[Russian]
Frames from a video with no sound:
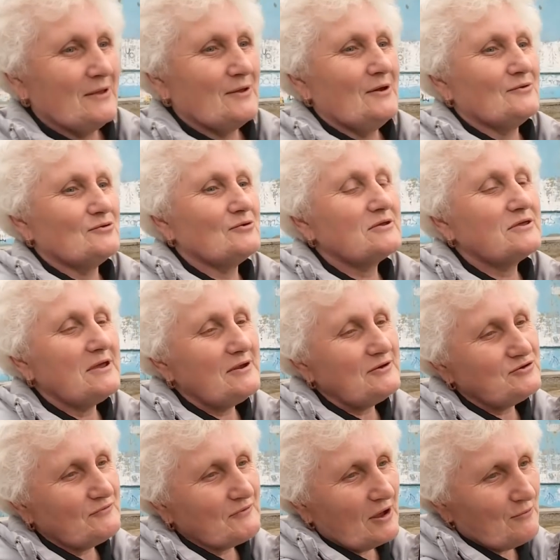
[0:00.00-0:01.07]
был. Ну, где
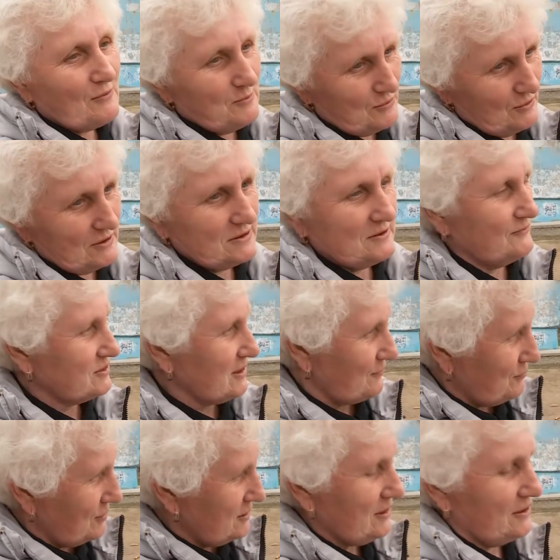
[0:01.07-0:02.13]
еще, в каком городе вы
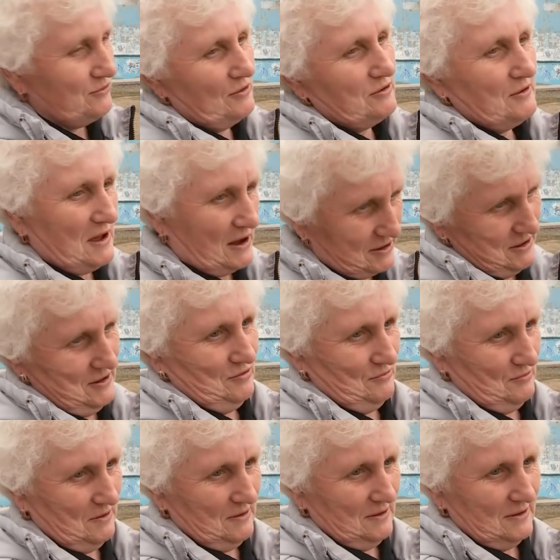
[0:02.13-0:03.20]
такое найдете
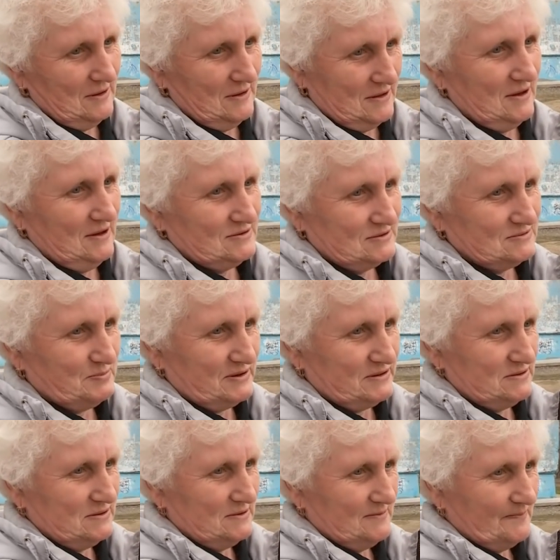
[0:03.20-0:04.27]
картину? Интересно
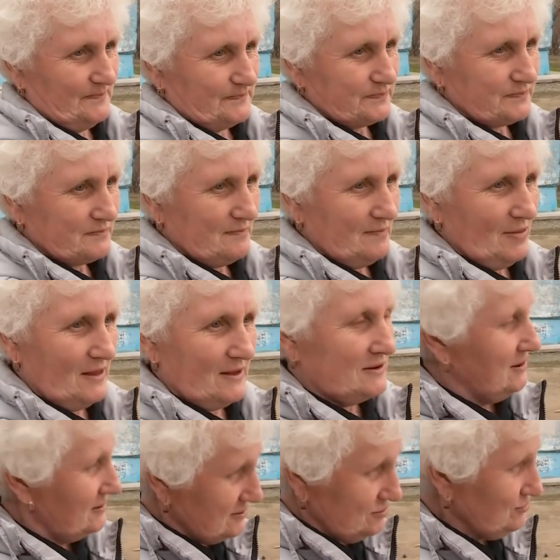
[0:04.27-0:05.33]
спросить.
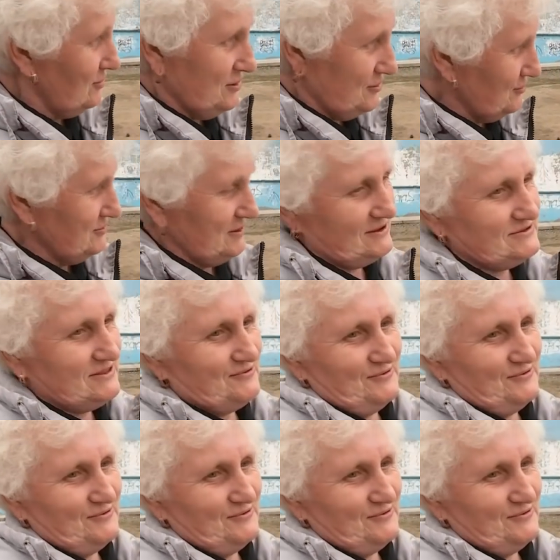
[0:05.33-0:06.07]
Это только у нас